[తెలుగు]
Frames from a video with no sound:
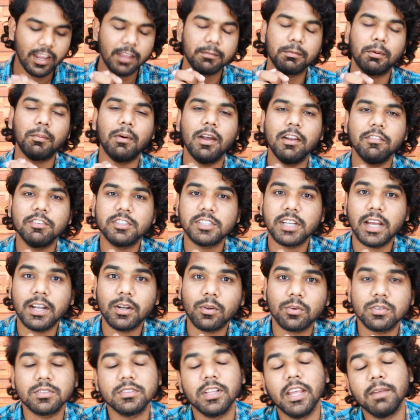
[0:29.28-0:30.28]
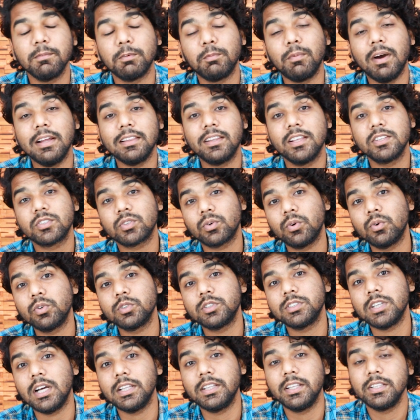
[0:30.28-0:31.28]
ఈ మొబైల్ విషయానికి వస్తే ఈ మొబైల్
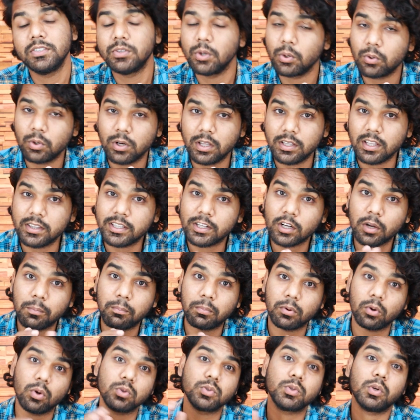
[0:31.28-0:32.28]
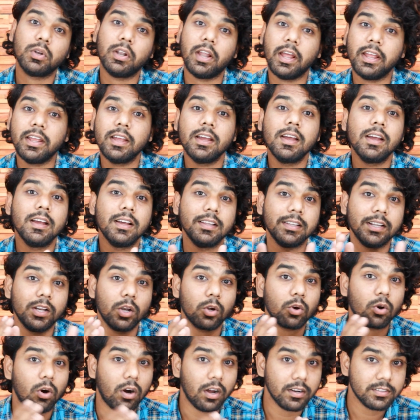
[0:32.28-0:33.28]
తీసుకోవచ్చా తీసుకోకూడదా దీనిలో ప్రోస్ ఉన్నాయి
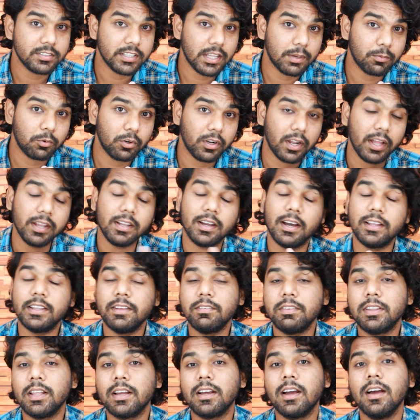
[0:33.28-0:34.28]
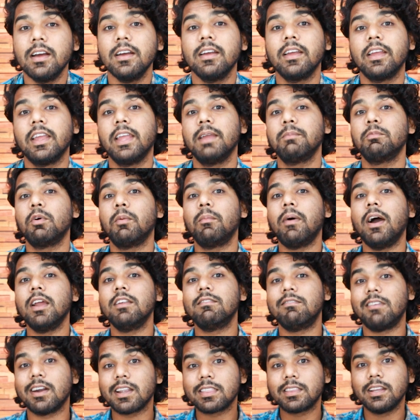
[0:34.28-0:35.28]
దీనిలో కాల్స్ ఏమున్నాయి అదేవిధంగా ఈ
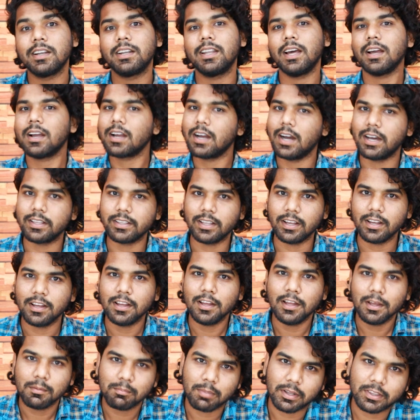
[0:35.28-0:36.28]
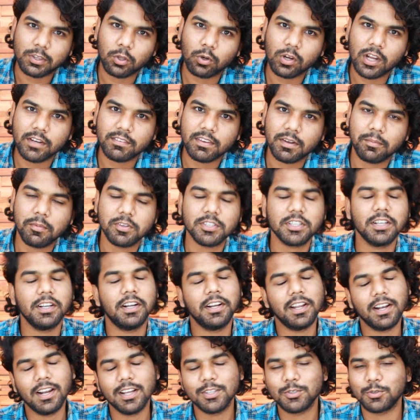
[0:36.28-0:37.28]
మొబైల్ వర్తిటా కాదా ప్రతి ఒక్క ఇన్ఫర్మేషన్
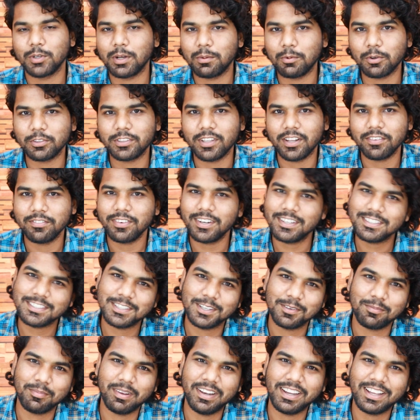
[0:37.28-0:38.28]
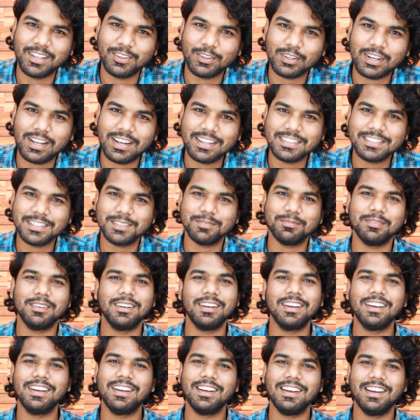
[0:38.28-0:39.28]
డీటెయిల్గా చూడబోతున్నాను ఫ్రెండ్స్ మరి ఎందుకు ఆలస్యం
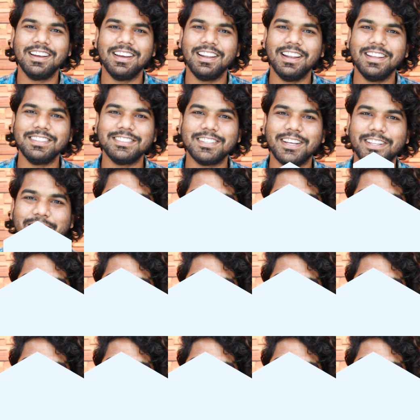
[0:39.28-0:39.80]
లెస్